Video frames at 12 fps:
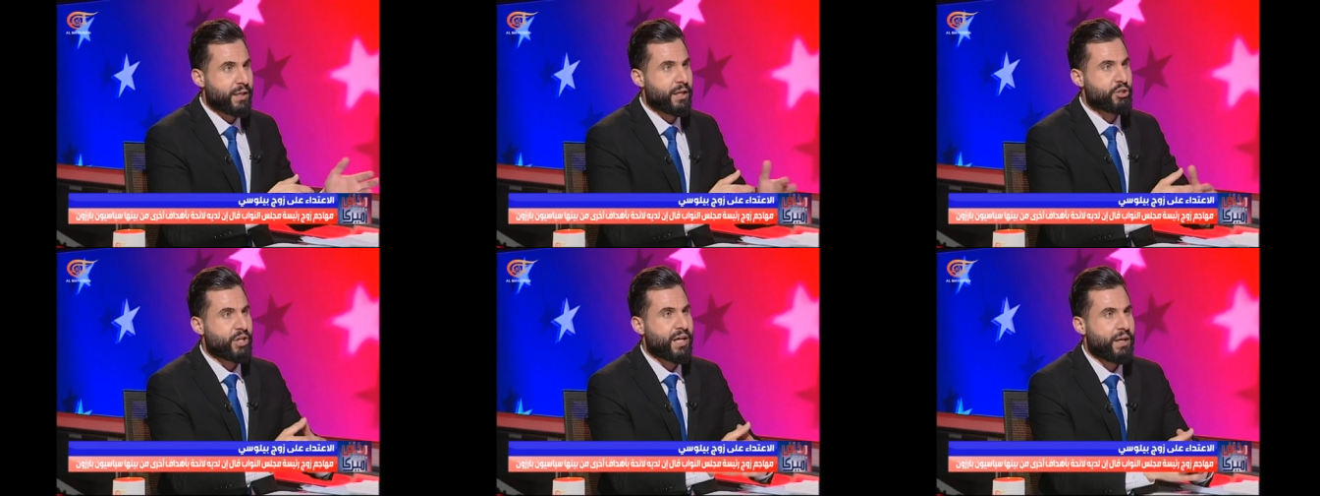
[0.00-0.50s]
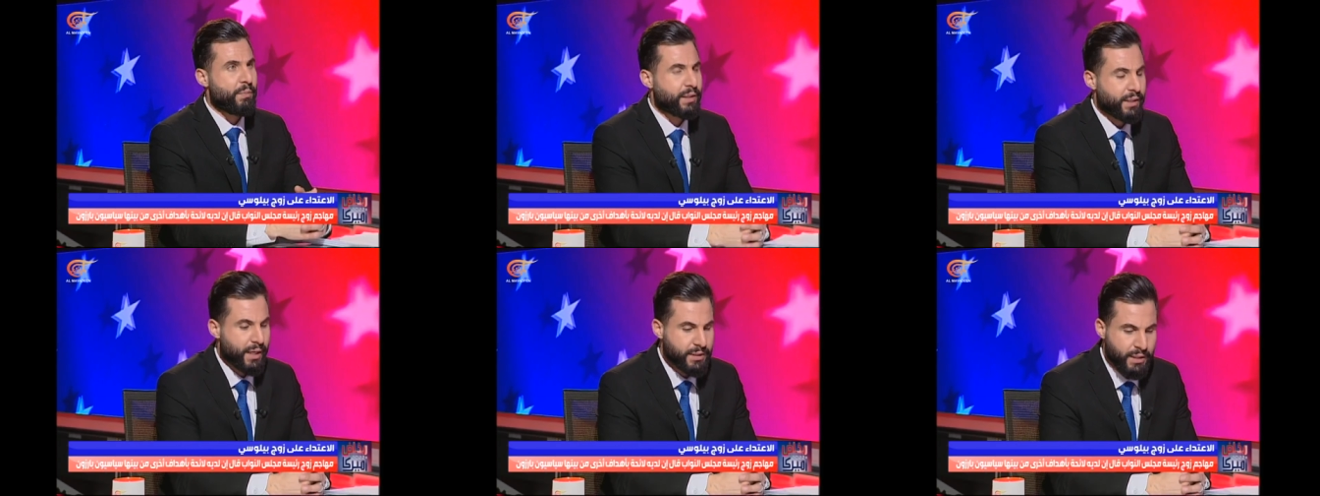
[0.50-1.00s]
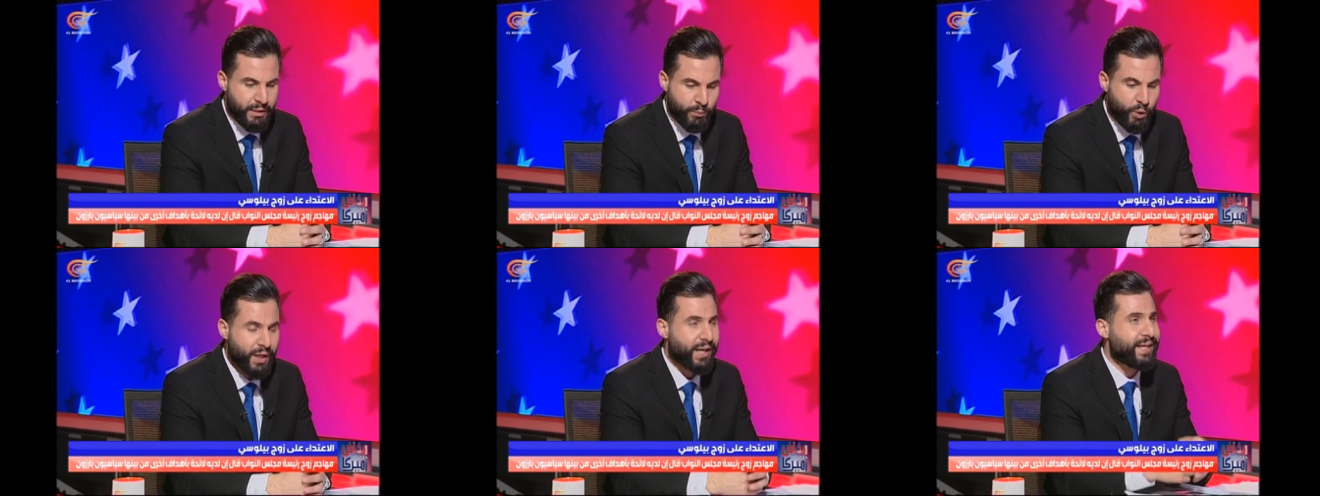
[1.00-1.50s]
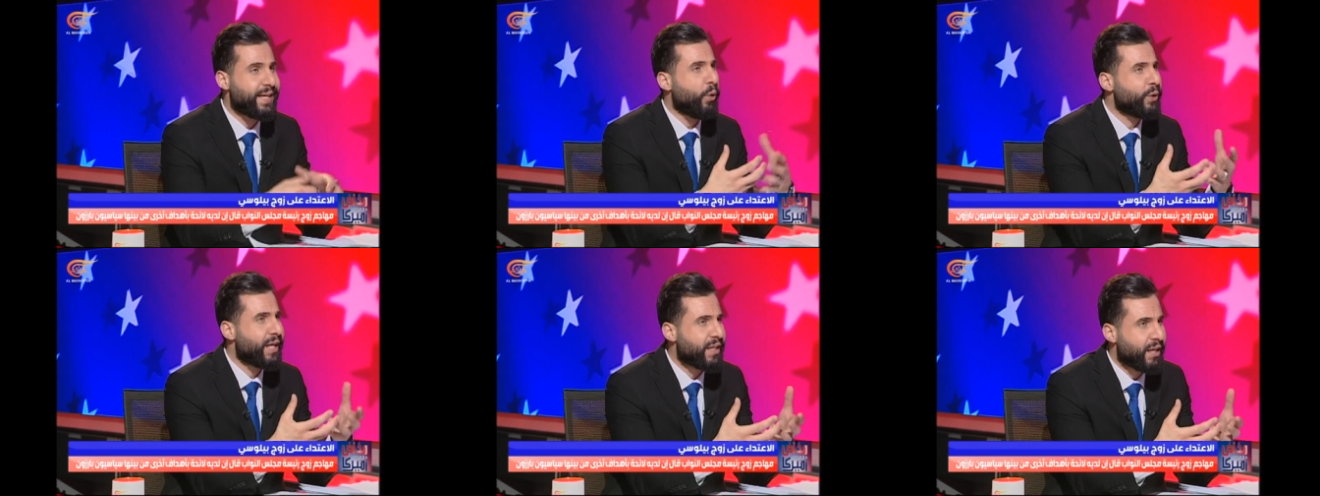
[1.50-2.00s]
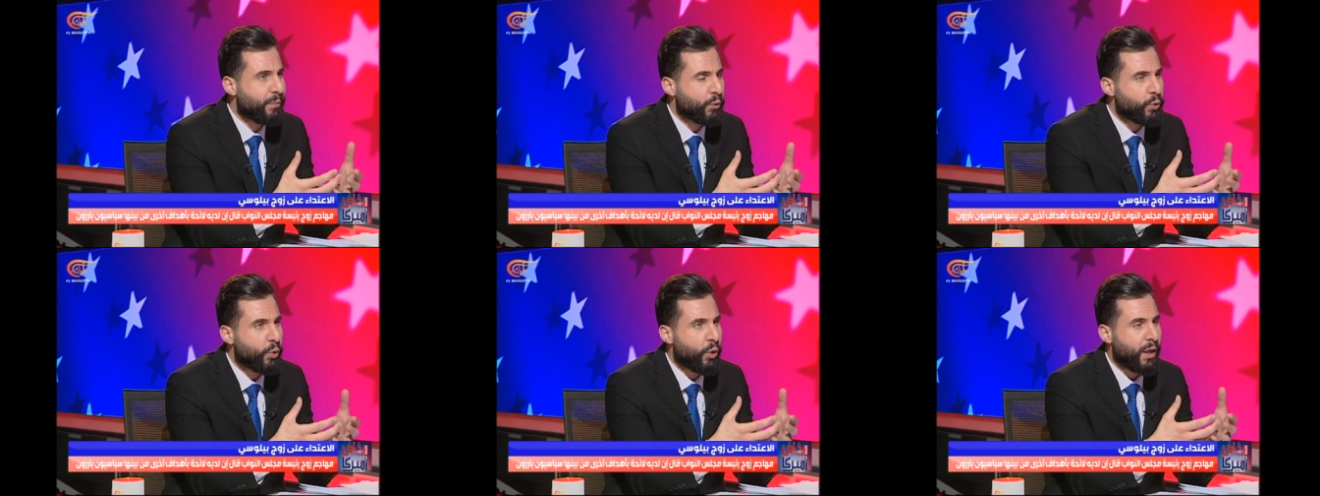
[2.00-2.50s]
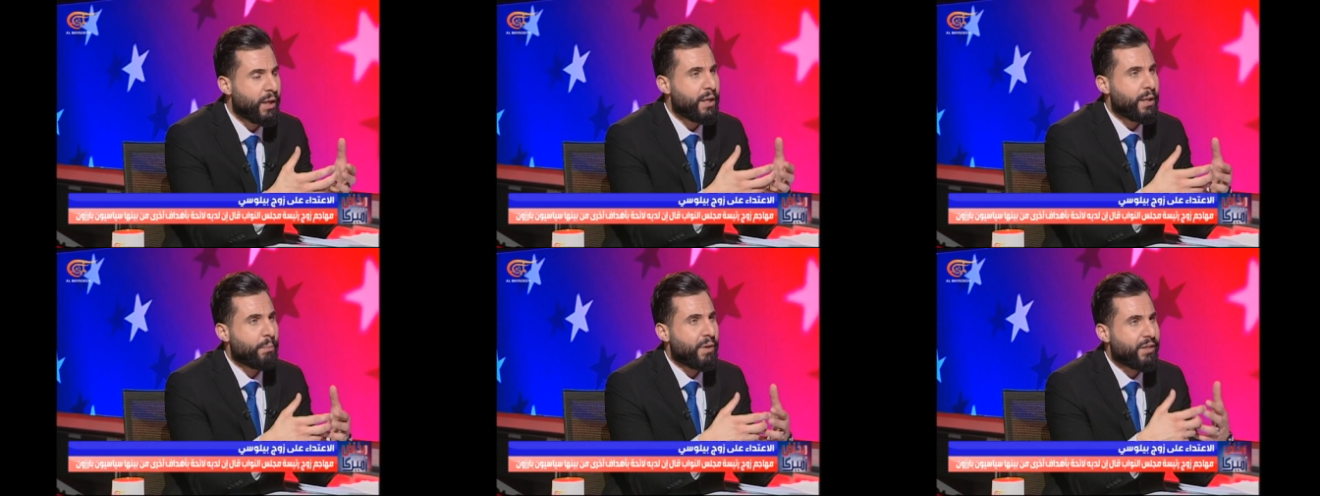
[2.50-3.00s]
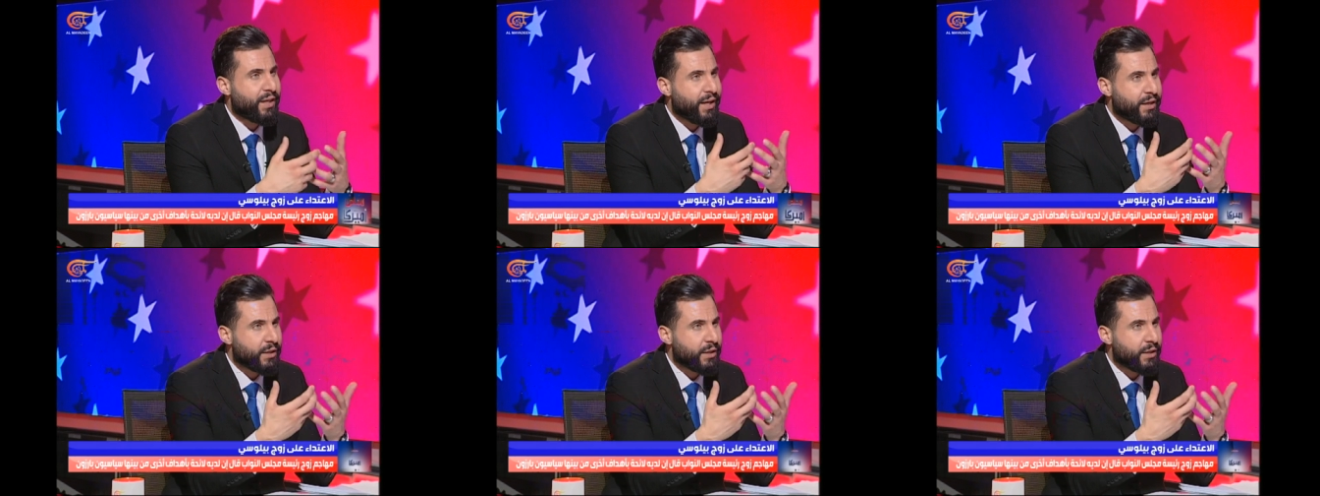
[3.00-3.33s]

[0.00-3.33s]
للجرائم التي حصلت مؤخرا يعود هذا الموضوع مثار